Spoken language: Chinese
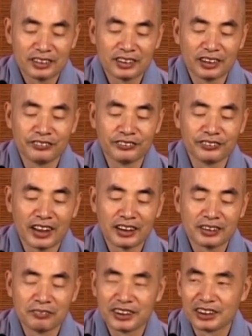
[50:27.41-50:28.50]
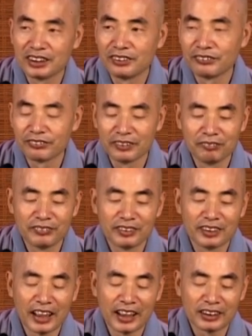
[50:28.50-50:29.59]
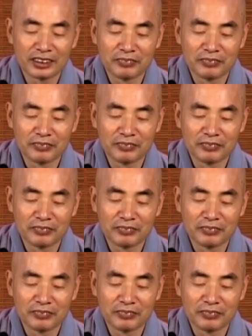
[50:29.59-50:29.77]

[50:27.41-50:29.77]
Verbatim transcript: 政府啊，什么金融风波啊，